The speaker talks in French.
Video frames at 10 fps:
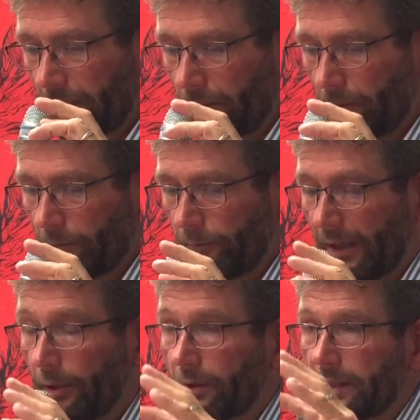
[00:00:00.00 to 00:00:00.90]
euh,
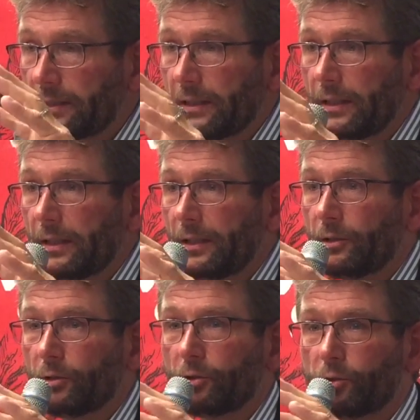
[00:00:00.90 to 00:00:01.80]
valoriser
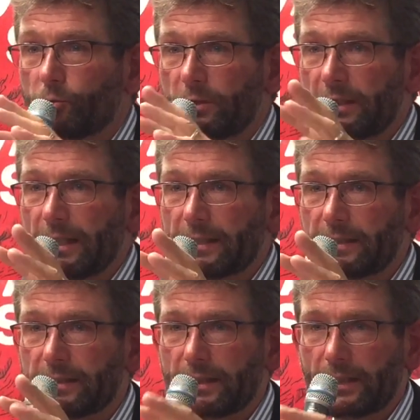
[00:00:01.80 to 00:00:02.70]
le suicide
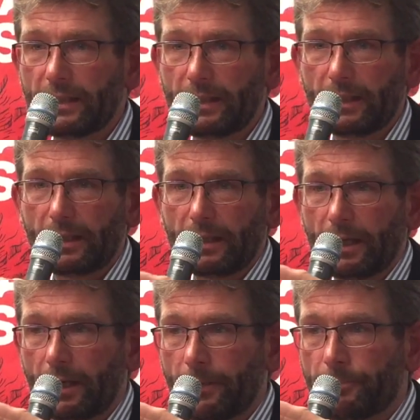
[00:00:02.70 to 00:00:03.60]
assisté et
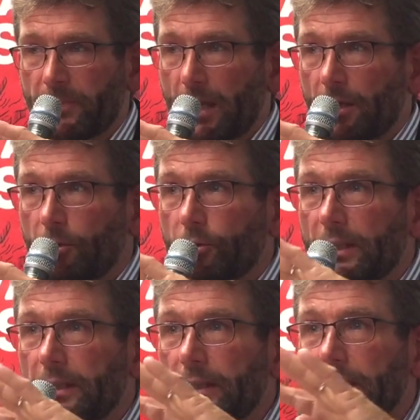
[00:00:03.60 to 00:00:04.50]
à le
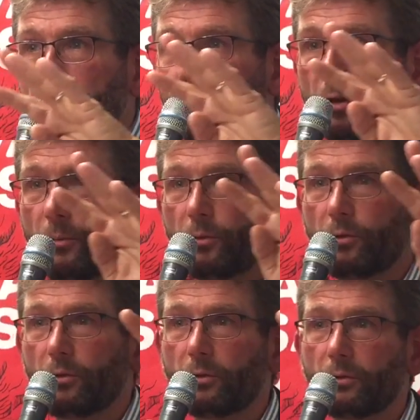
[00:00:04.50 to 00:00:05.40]
décrire comme
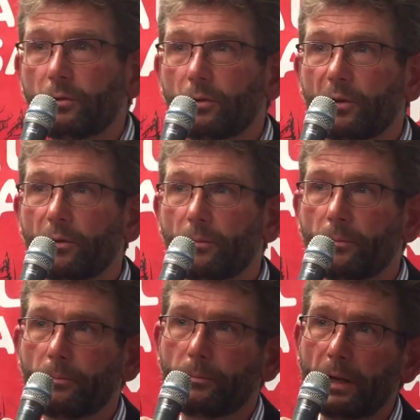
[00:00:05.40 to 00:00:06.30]
une euh,
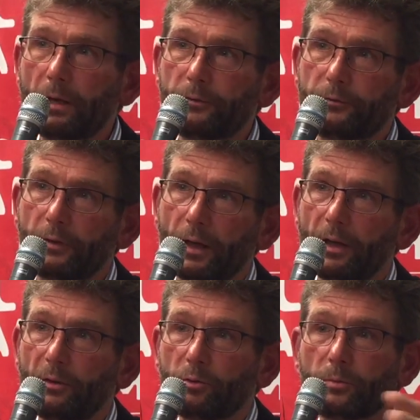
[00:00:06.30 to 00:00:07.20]
belle
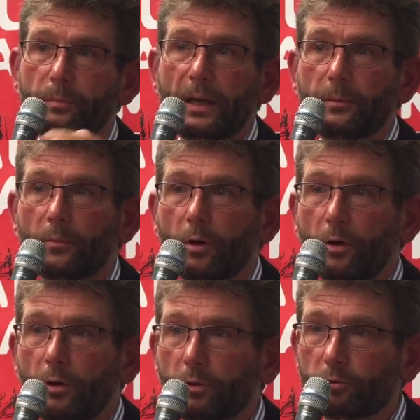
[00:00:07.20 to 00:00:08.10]
fin, une belle
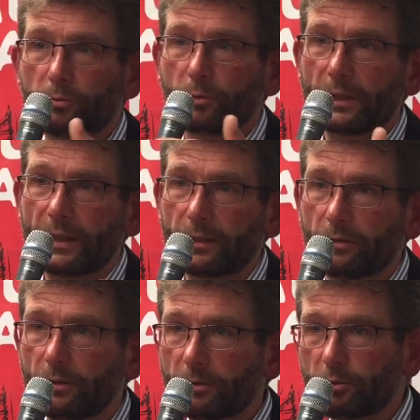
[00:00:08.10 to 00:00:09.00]
mort, tout le monde est
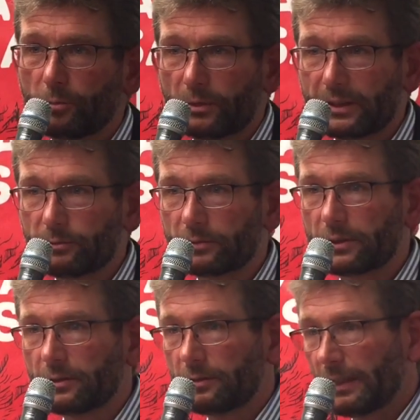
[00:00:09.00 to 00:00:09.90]
d'accord, tout le monde est
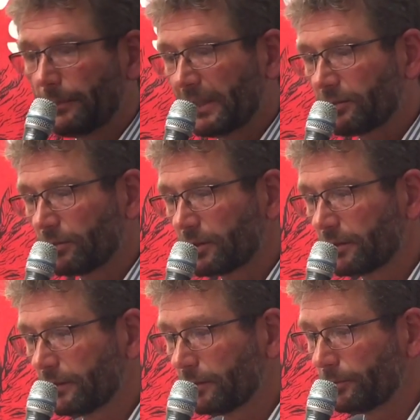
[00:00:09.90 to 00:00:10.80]
content, la personne
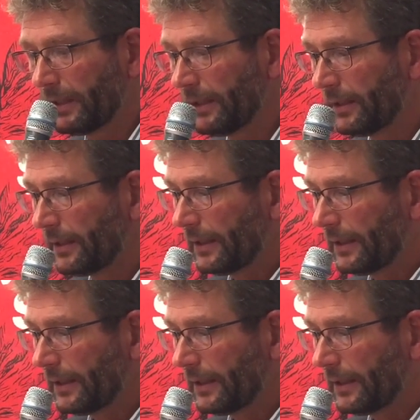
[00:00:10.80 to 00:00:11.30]
sort dans en paix.